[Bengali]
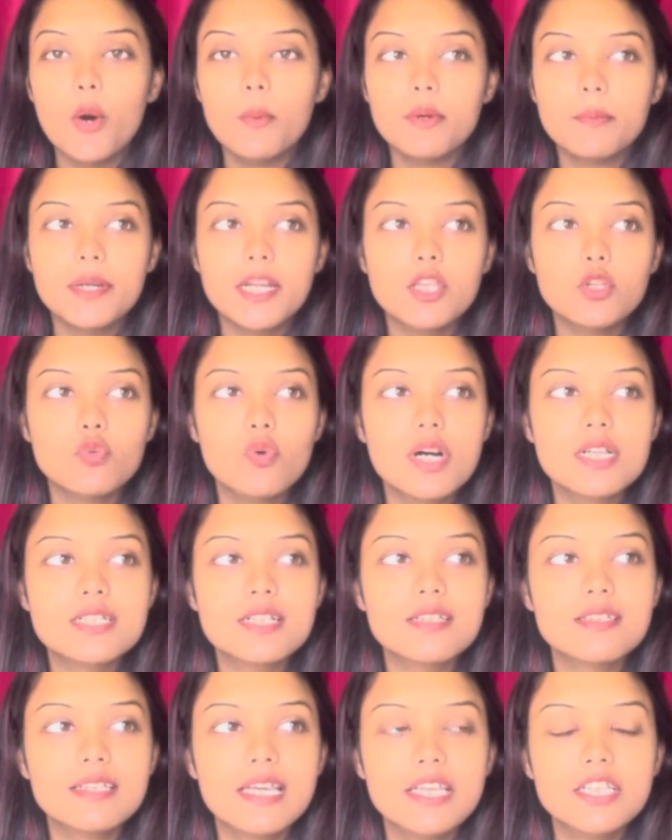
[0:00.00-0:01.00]
হবে মানে দু
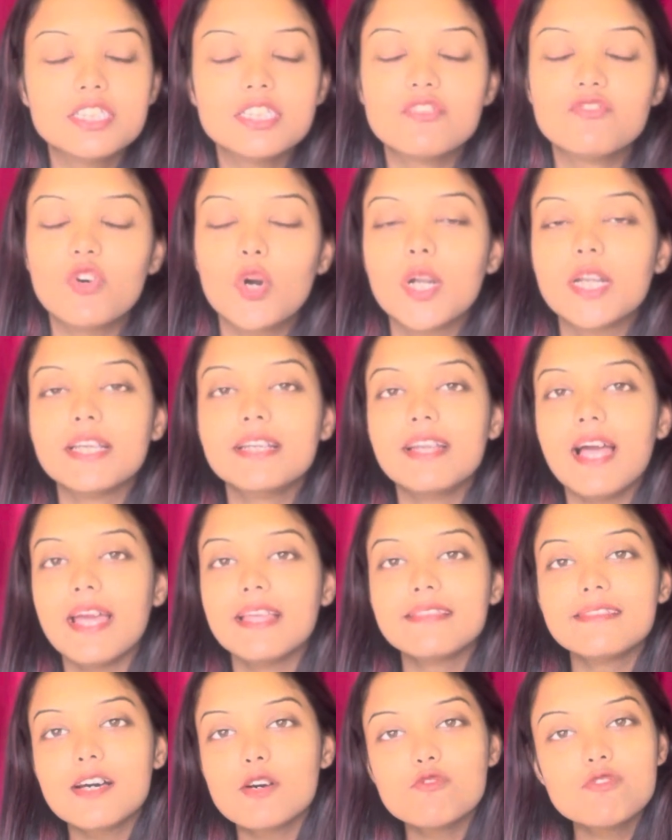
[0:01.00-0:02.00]
হাজার তেইশে ফর্টি
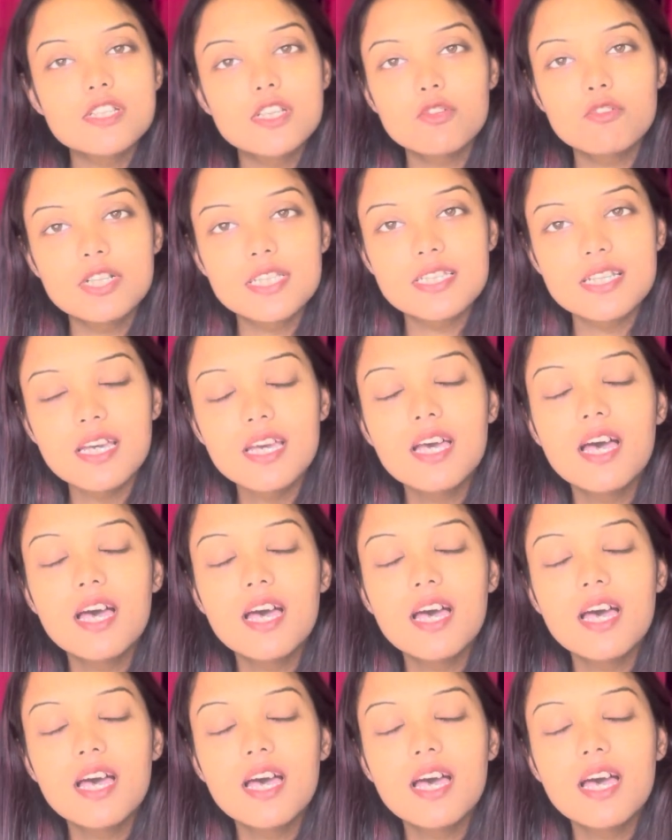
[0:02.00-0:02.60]
নাইন থাউজেন্ড হয়েছে